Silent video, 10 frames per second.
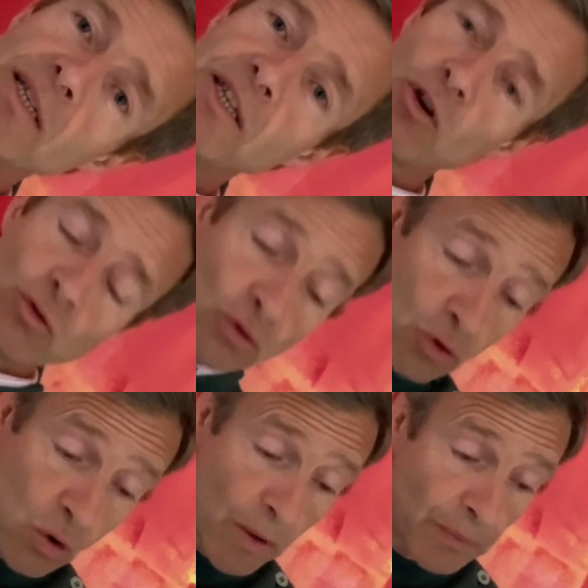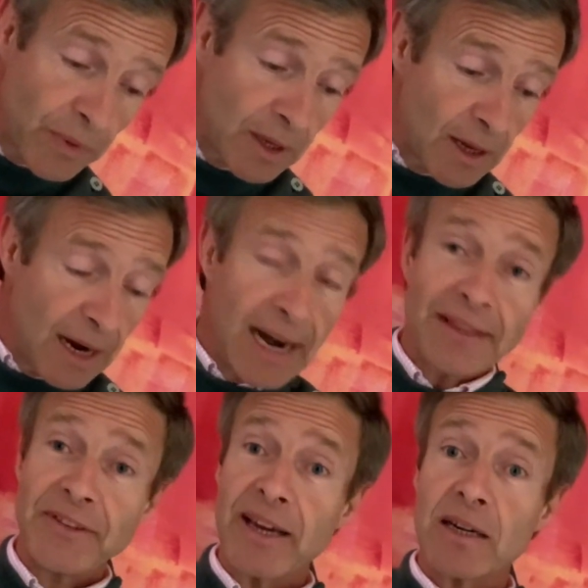c'est que du coup, la
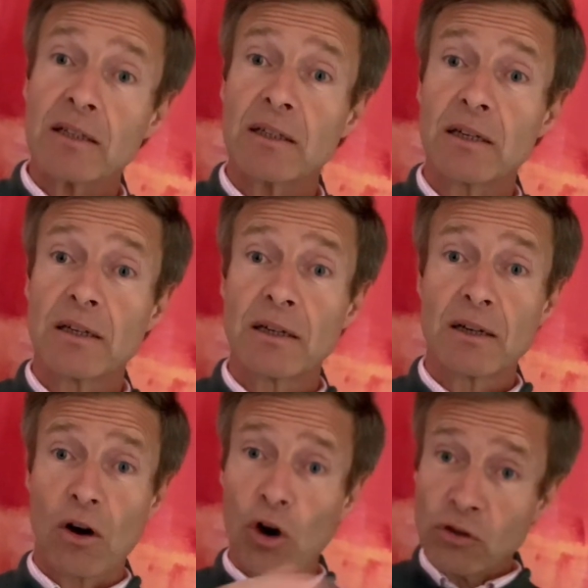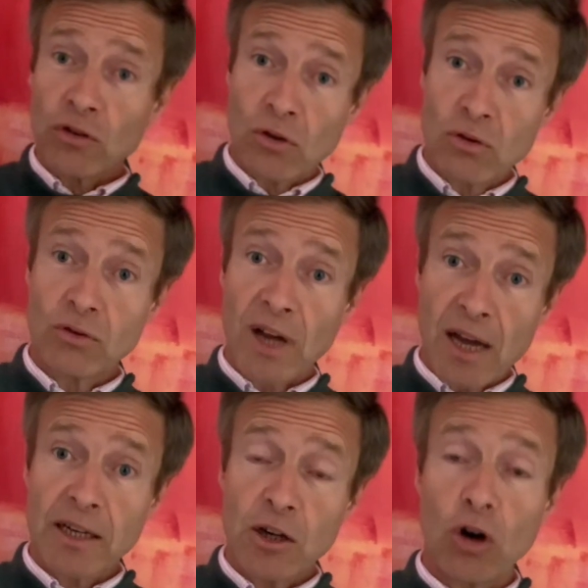terre rentre dans le drain
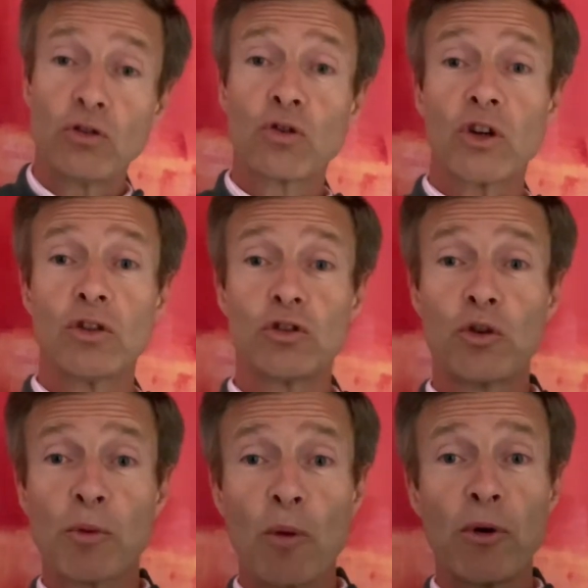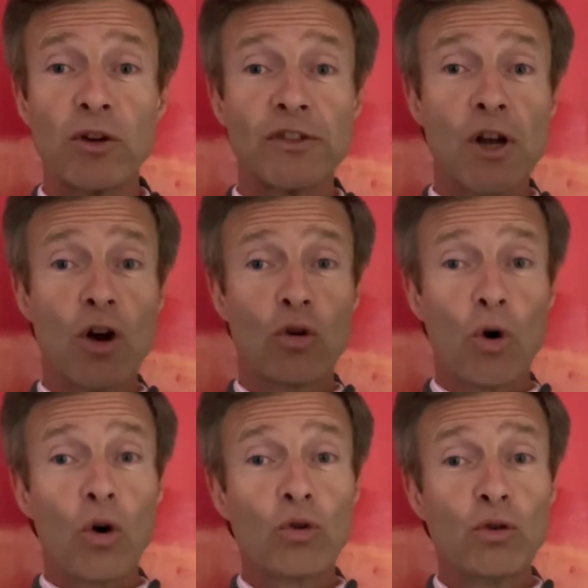agricole. Donc, je propose qu'on
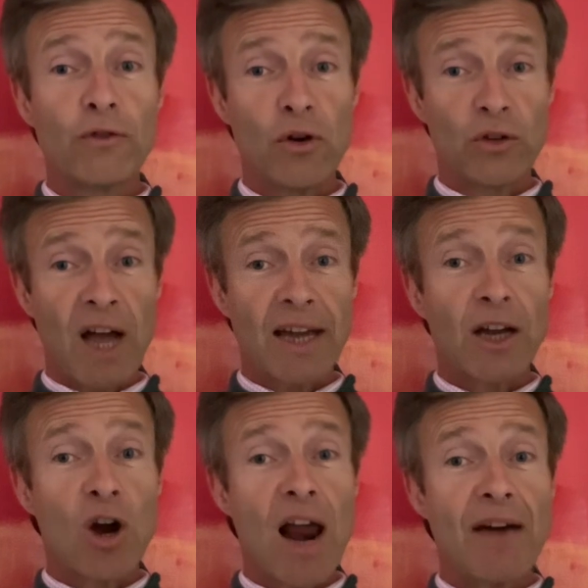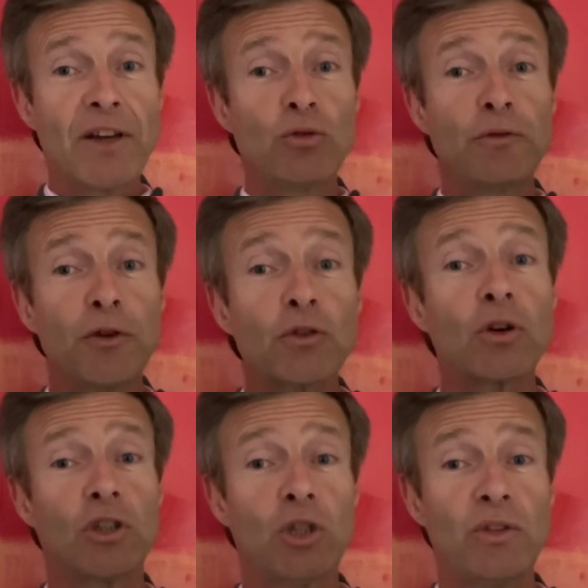recouvre le drain agricole avec du feutre
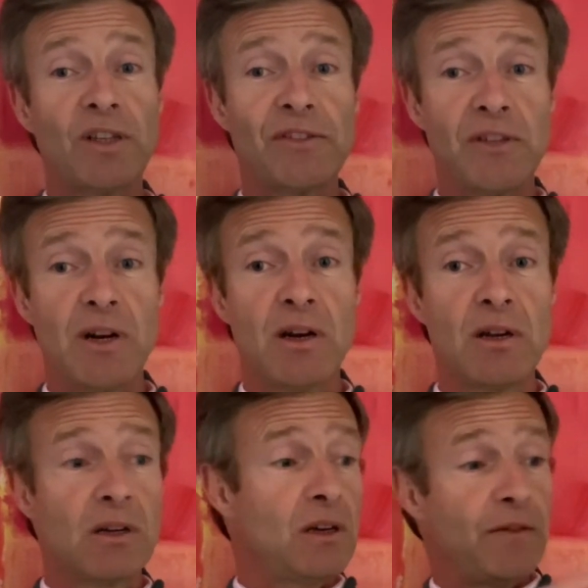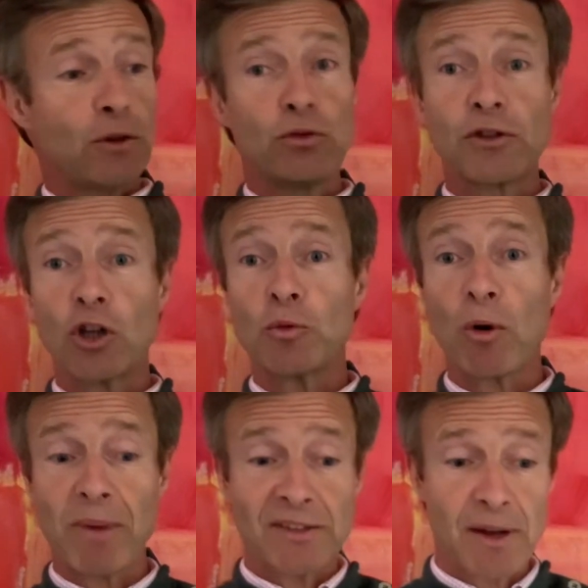géotextile, avec du scotch pour
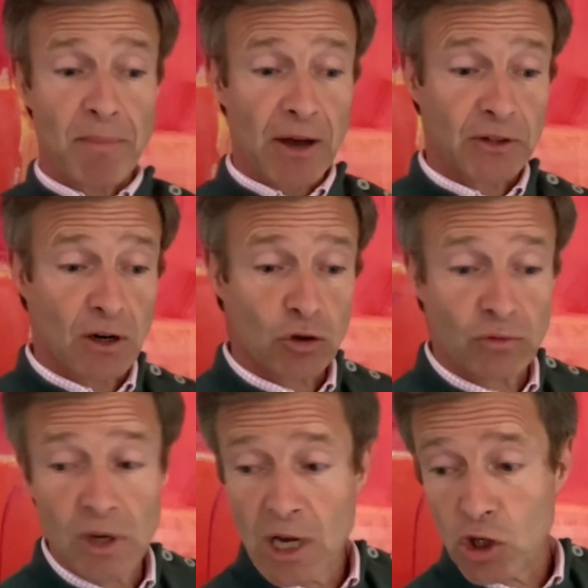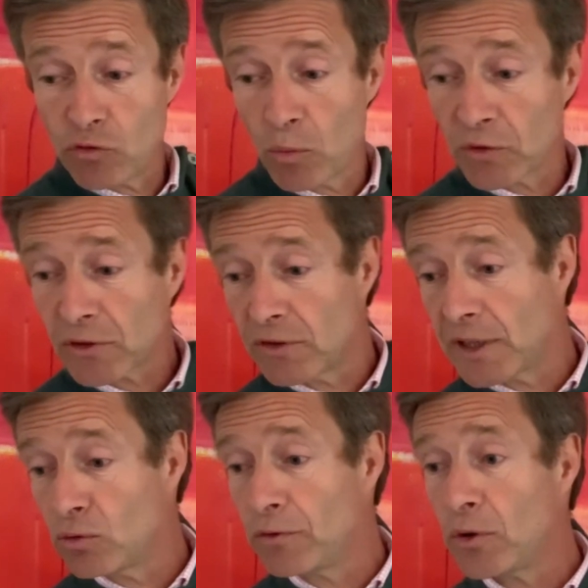pas que ça parte. Alors, je vous, montre ce que c'est
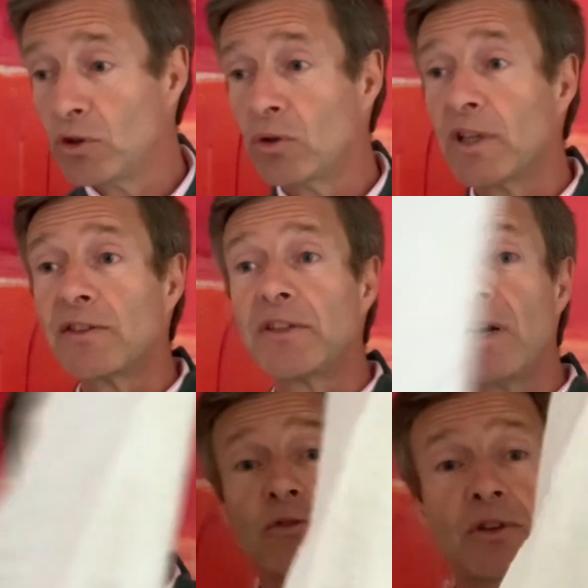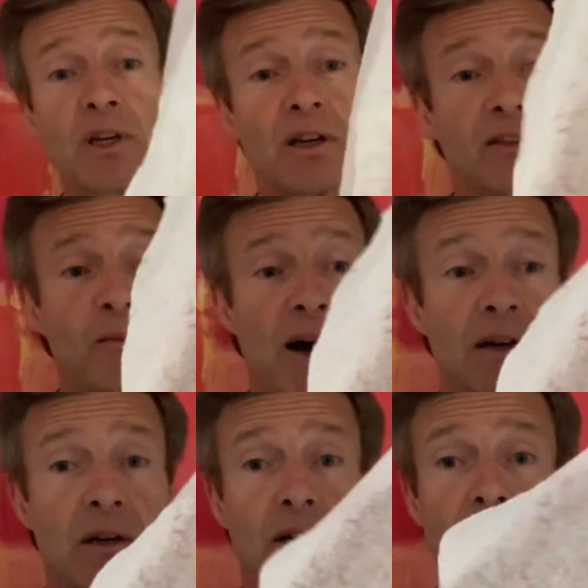que du feutre géotextile, pour ceux qui ne connaissent pas,
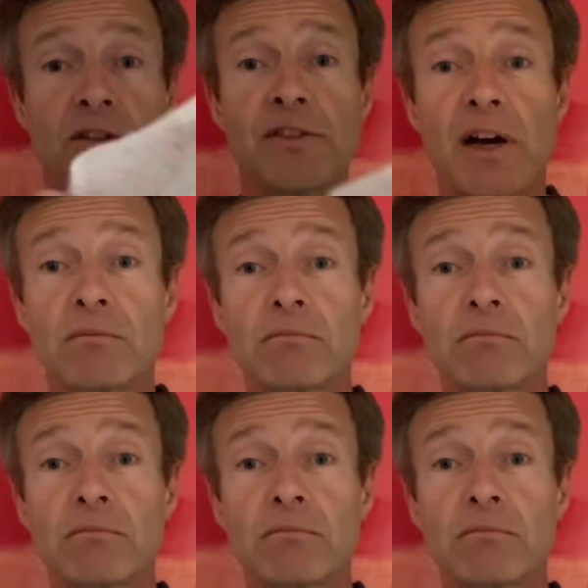c'est ça.